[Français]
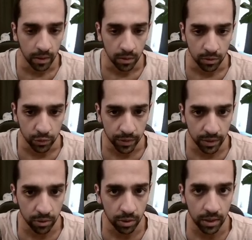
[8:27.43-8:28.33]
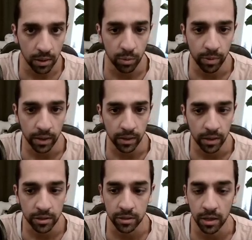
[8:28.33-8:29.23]
Je vais tanker le
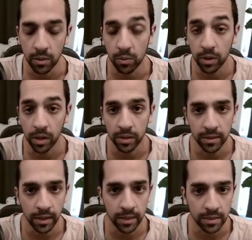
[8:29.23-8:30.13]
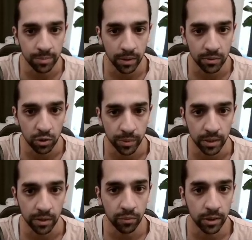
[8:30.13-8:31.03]
plaquage, il n'y a aucun intérêt à ce qu'il parte sur
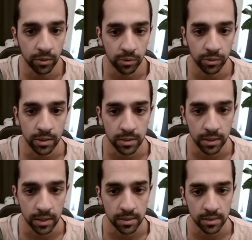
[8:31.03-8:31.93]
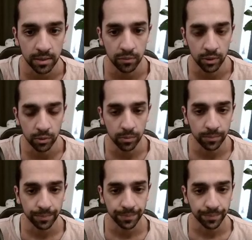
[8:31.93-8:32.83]
méga étant donné que c'est résisté x2.
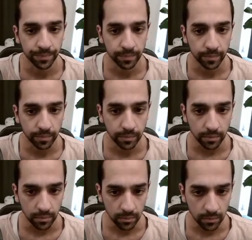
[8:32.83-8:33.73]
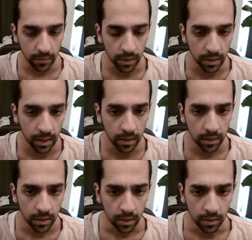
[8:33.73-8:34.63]
Et là,
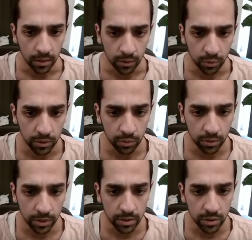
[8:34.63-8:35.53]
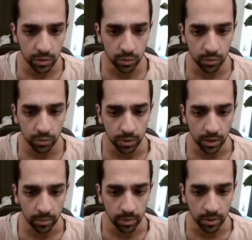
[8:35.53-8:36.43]
euh, tout est une question
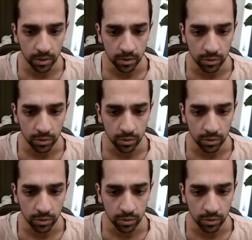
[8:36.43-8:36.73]
eh bien,